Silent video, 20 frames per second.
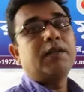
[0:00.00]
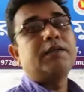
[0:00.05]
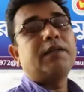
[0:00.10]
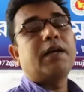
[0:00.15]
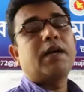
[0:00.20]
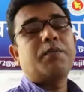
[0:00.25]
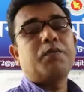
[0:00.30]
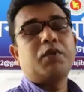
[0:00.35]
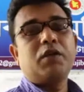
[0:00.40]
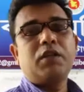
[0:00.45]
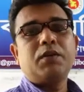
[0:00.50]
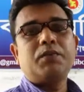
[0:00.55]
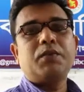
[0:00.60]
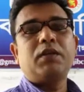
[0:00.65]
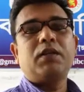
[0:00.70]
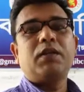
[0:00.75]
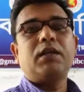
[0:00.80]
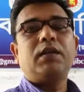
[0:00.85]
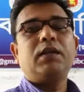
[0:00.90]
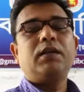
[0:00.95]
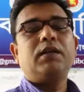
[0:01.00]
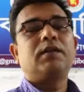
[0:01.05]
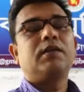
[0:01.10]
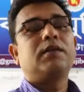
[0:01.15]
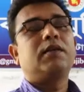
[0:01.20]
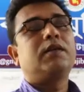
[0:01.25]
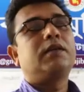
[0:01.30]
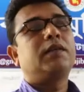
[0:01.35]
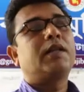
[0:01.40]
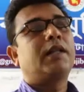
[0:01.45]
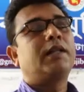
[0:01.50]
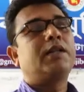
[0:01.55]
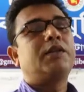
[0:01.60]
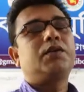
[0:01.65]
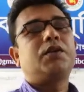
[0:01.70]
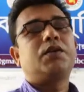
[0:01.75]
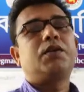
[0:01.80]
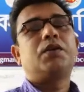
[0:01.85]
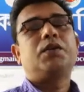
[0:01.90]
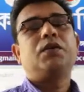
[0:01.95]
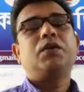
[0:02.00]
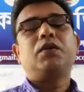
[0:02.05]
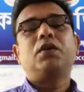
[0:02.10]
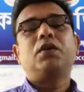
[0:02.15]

যারা প্রতিবন্ধী তাদের জন্য